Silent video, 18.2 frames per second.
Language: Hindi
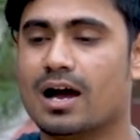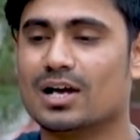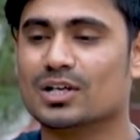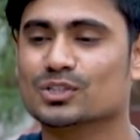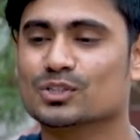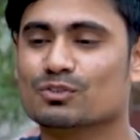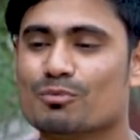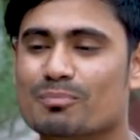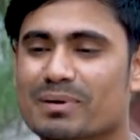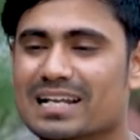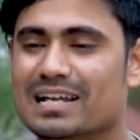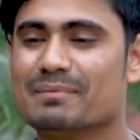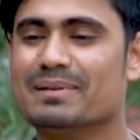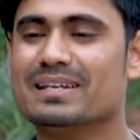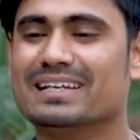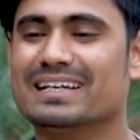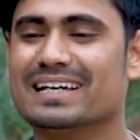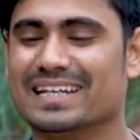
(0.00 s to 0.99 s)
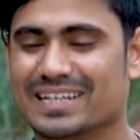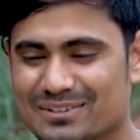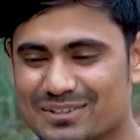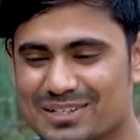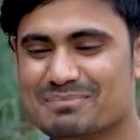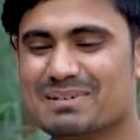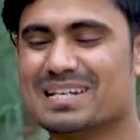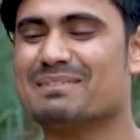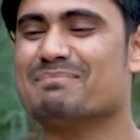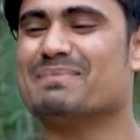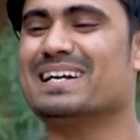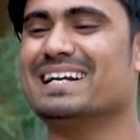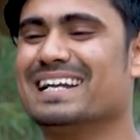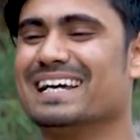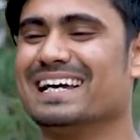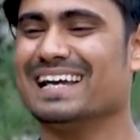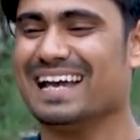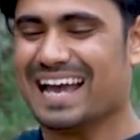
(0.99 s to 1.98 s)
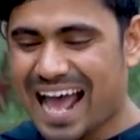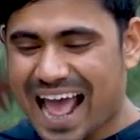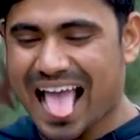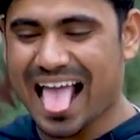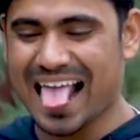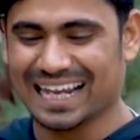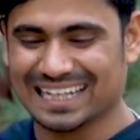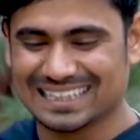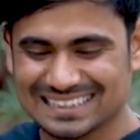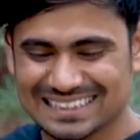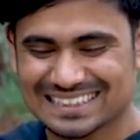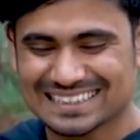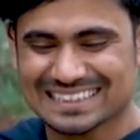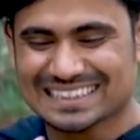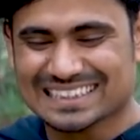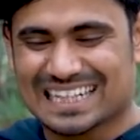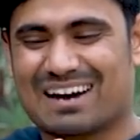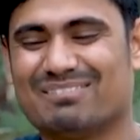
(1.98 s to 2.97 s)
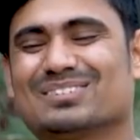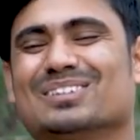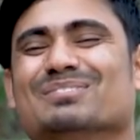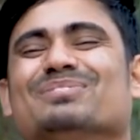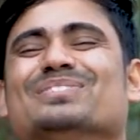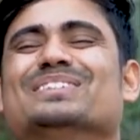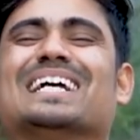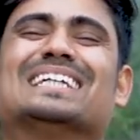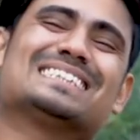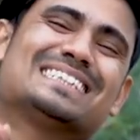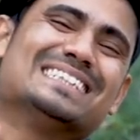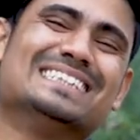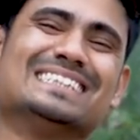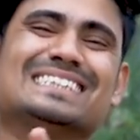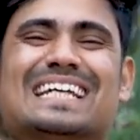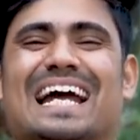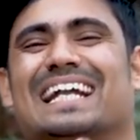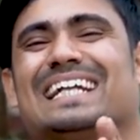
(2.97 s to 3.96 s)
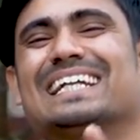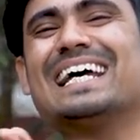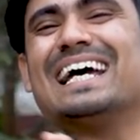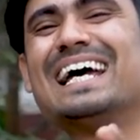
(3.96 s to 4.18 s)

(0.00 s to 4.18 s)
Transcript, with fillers: आज तो वो मना भी नहीं करे क्योंकि मेरा बर्थडे है अब तो पूरा सीन सेट